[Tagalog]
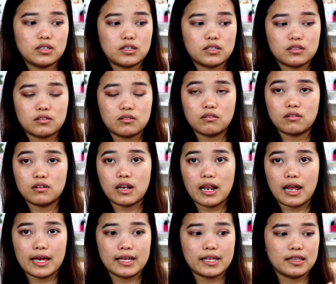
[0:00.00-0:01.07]

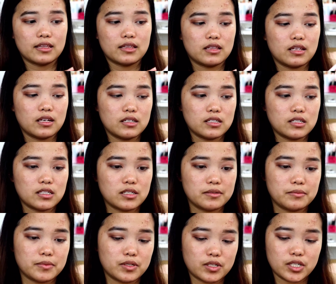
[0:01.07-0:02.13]
itong light
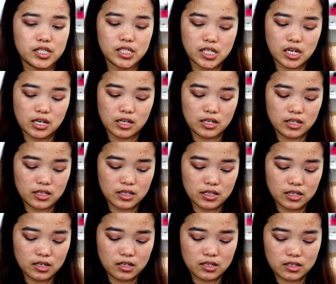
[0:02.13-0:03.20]
shimmery shade